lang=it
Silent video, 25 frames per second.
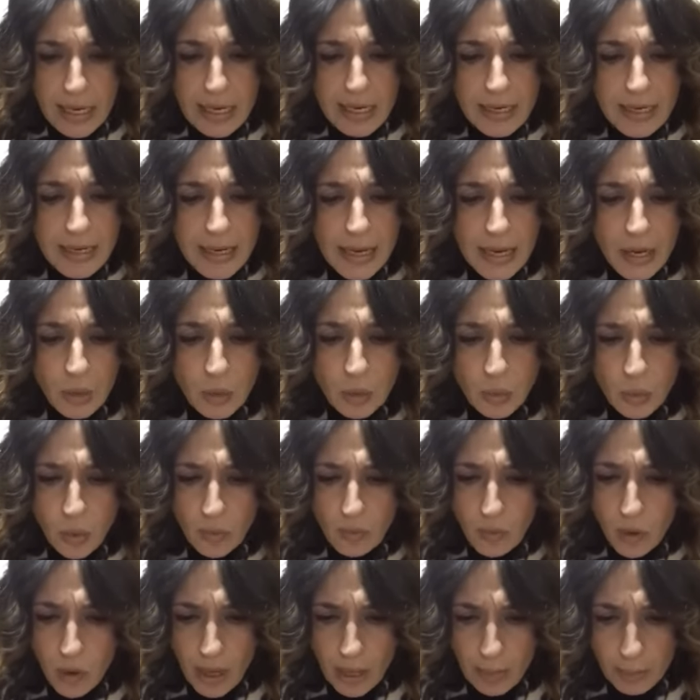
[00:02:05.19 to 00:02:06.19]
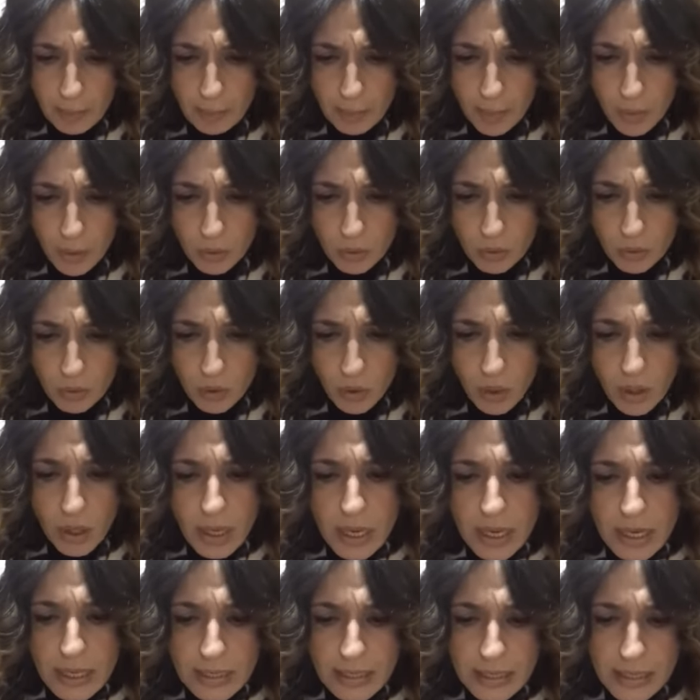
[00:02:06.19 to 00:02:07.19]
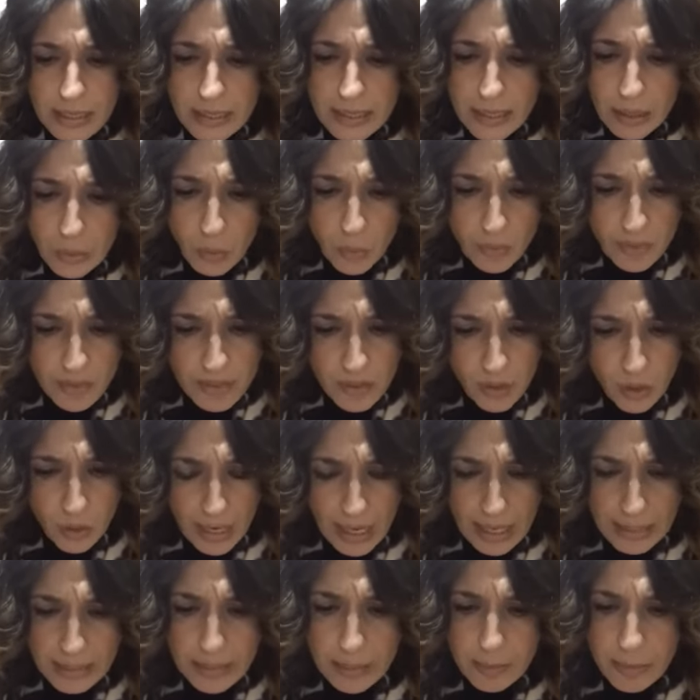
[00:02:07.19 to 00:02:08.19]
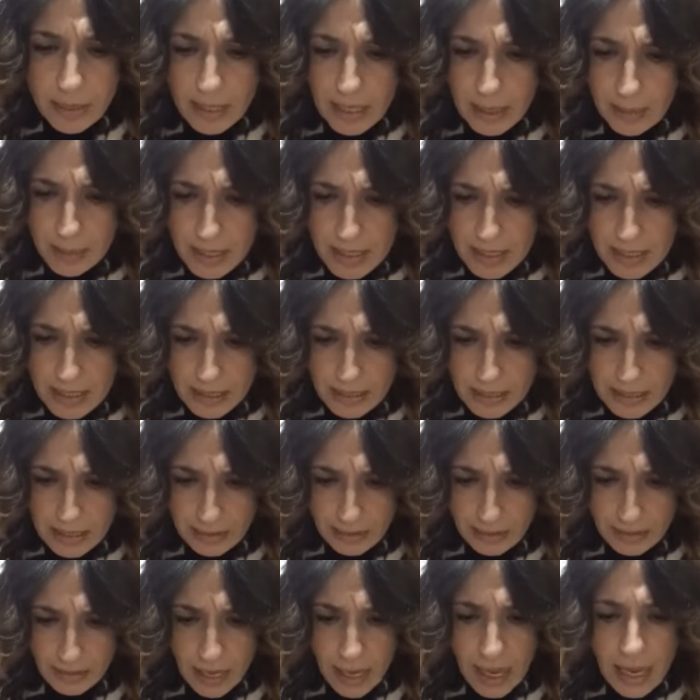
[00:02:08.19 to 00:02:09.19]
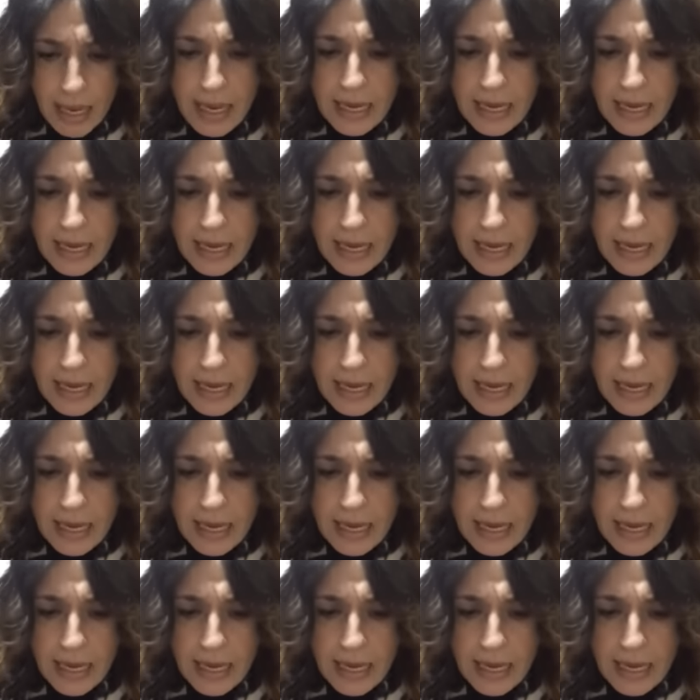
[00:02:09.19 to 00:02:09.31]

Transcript: né un nuovo cappotto, né dei nuovi sonagli per la mia slitta